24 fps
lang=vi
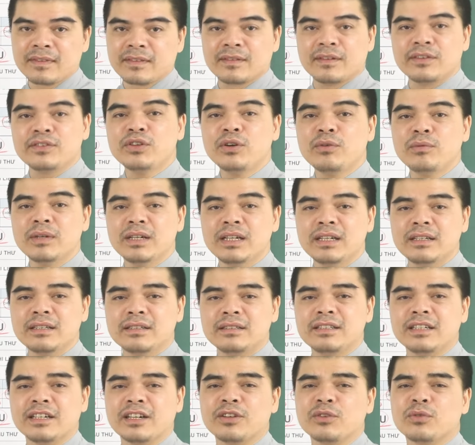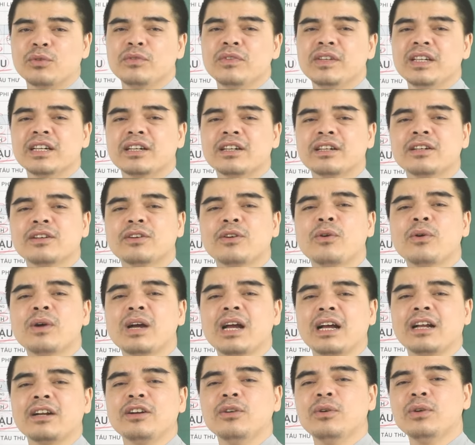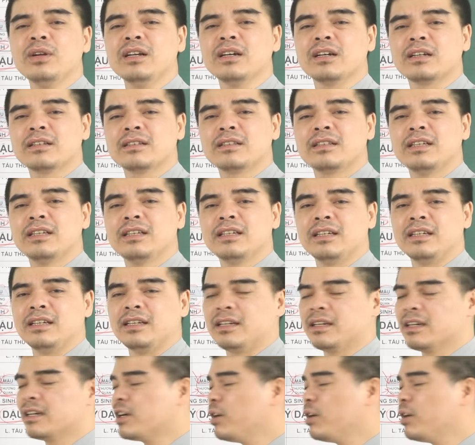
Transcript: Nói chung ấy, chỉ cần quý vị cố gắng nỗ lực thì